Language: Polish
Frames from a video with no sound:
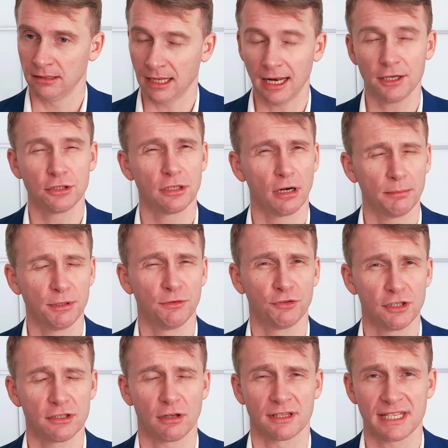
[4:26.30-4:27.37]
należy robić
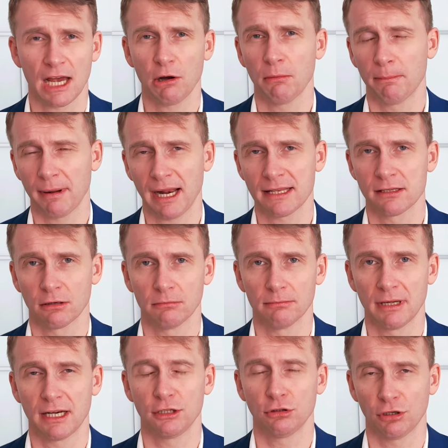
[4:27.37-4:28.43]
wszystko całą pracą
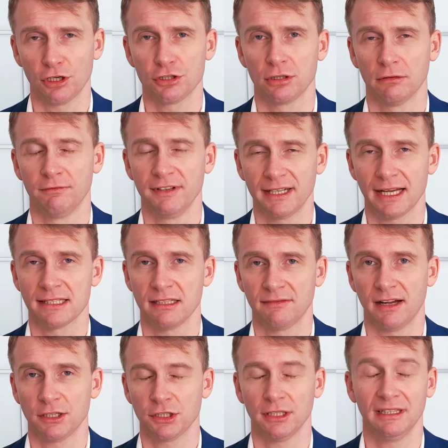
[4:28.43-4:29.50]
merytoryczną,
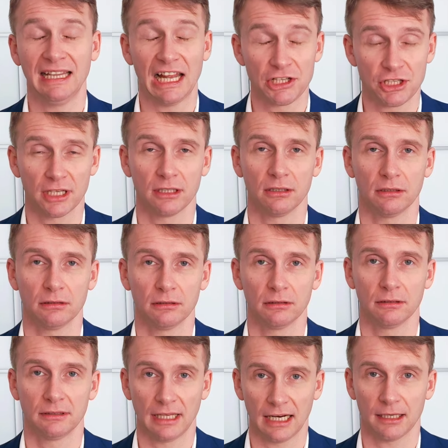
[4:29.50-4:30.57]
wykazywać dlaczego
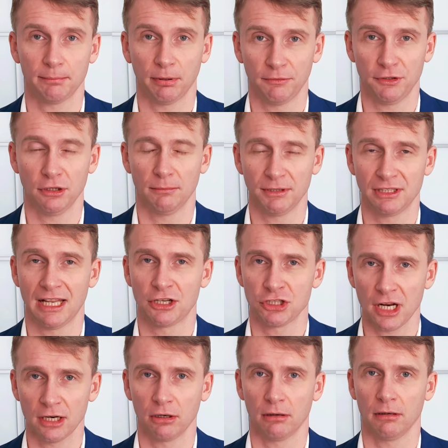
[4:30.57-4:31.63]
tak powinno być,
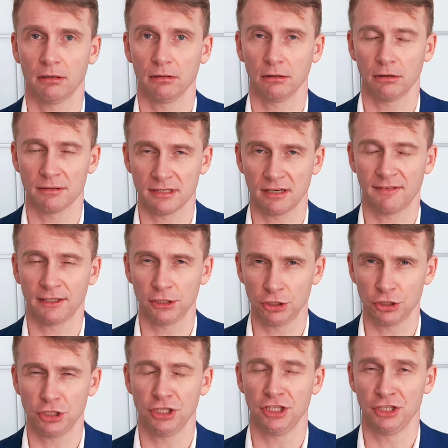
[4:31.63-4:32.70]
dlaczego
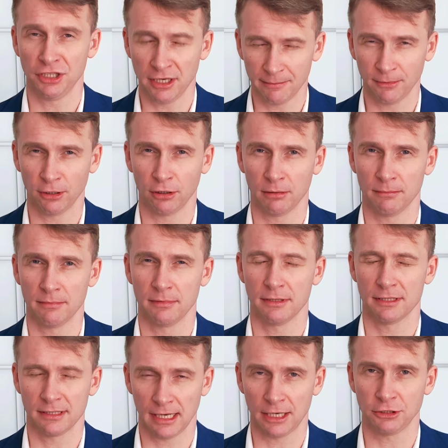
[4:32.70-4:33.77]
konserwatyści nie mogą
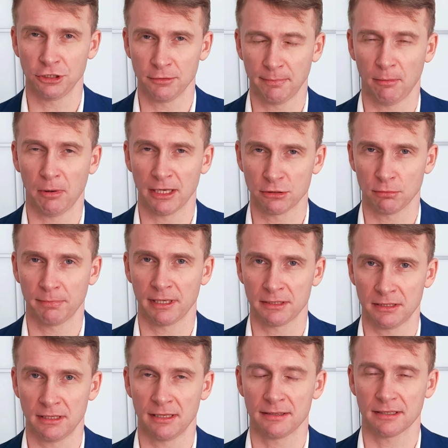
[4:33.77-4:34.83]
stracić pałacu
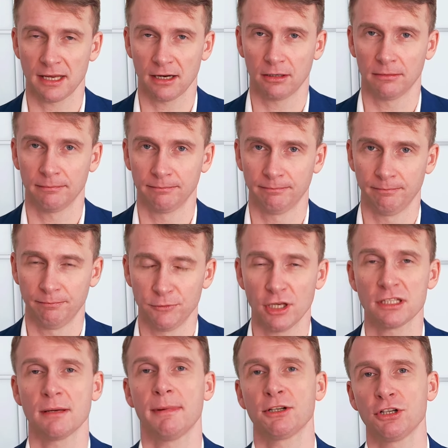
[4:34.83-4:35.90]
prezydenckiego.
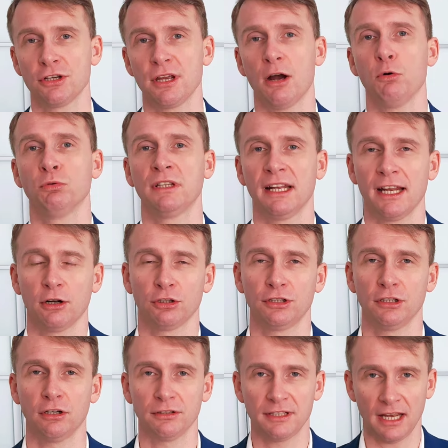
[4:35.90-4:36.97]
Do zobaczenia, udanego
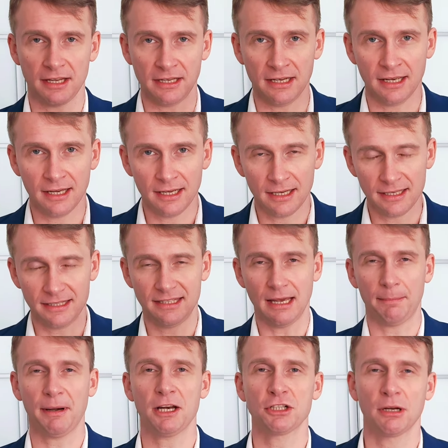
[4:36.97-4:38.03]
tygodnia i
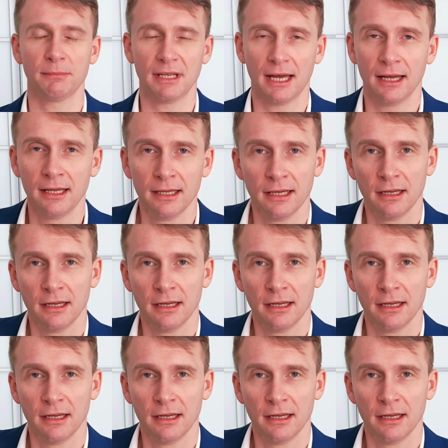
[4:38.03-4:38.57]
zapraszam na